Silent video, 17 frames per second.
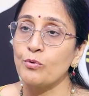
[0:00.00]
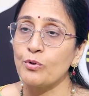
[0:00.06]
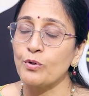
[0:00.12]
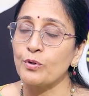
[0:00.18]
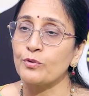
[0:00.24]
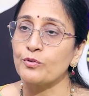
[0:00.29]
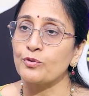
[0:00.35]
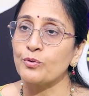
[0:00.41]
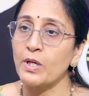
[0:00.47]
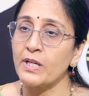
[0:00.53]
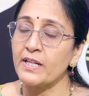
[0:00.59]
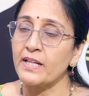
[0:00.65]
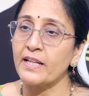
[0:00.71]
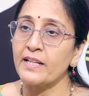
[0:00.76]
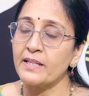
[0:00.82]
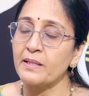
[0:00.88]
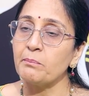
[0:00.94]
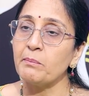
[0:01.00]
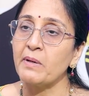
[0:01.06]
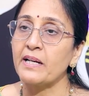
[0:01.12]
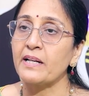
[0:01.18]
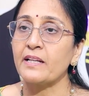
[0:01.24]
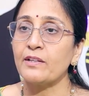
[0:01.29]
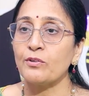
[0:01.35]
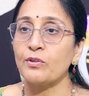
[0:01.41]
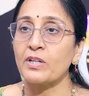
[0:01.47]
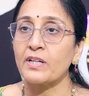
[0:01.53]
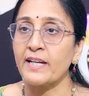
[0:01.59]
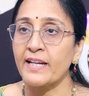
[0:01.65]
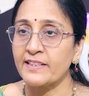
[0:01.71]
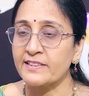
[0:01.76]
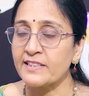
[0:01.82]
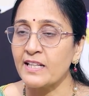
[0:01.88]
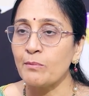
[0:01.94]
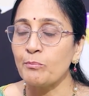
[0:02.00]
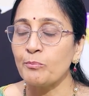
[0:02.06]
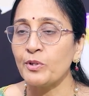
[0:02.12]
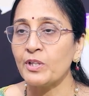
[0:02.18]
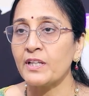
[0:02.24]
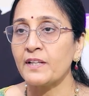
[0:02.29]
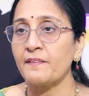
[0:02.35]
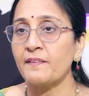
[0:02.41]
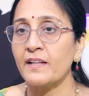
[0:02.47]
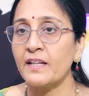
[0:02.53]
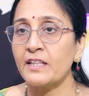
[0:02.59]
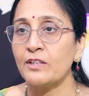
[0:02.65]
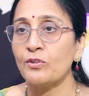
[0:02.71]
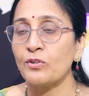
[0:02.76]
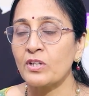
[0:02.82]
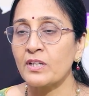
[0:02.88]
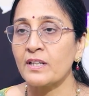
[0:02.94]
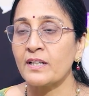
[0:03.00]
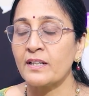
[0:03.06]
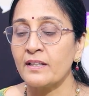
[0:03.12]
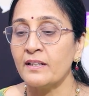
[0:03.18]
ఉండొచ్చు అనటానికి మనకి ఇదొక ఎగ్జాంపుల్ కింద ఇదొక